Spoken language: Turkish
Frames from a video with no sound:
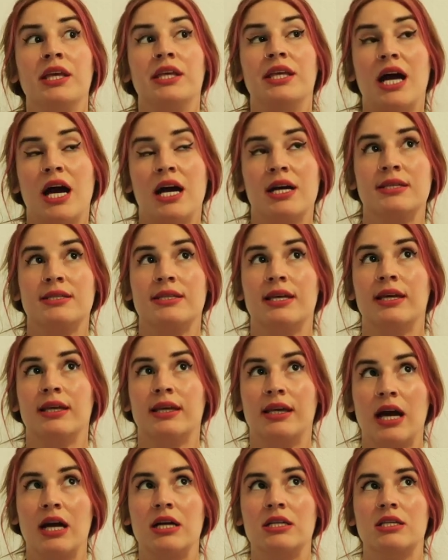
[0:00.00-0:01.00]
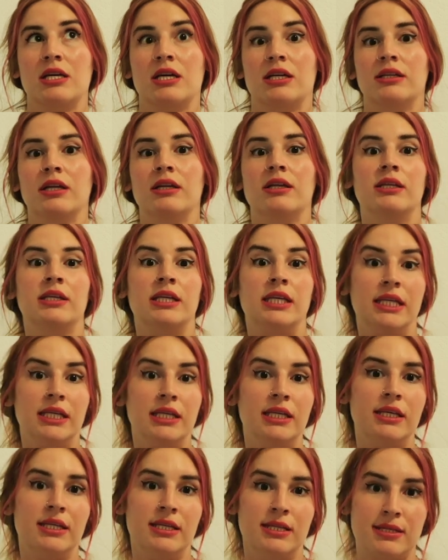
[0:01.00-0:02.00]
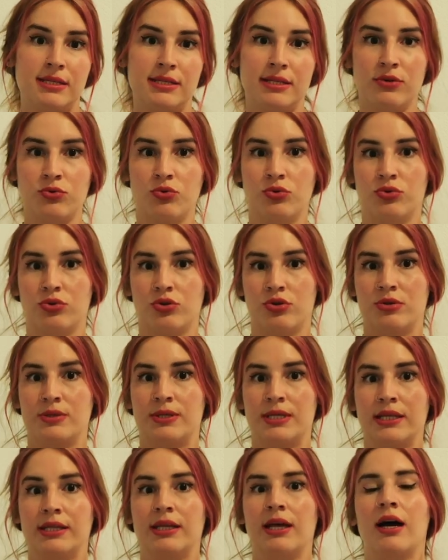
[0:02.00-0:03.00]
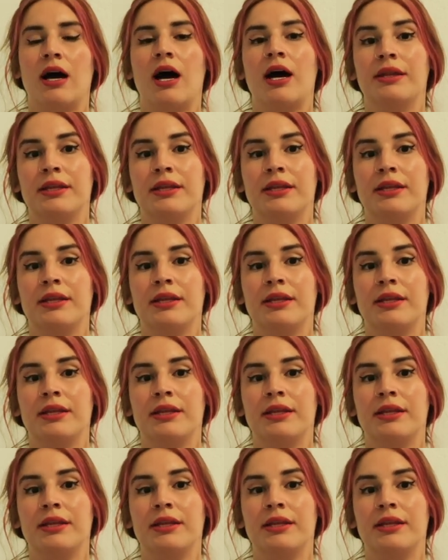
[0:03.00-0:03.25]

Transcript: yersek gerçekten hani iyi insan oluyoruz ya da